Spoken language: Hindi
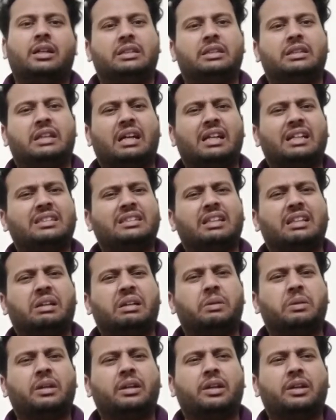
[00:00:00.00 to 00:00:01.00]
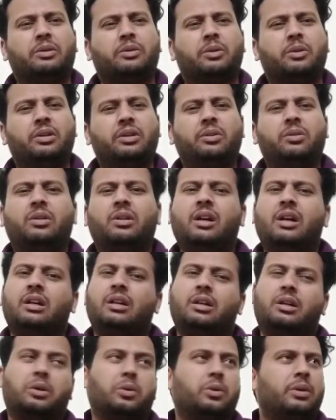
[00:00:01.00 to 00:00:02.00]
यार इनसे कोरोना कंट्रोल नहीं होगा
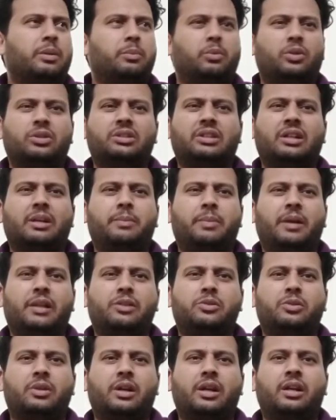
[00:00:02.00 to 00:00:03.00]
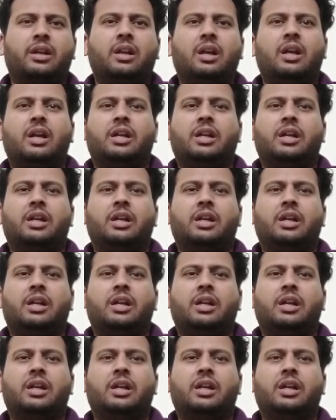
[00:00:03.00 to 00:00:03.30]
कोरोना बहुत जगह फैल चुका है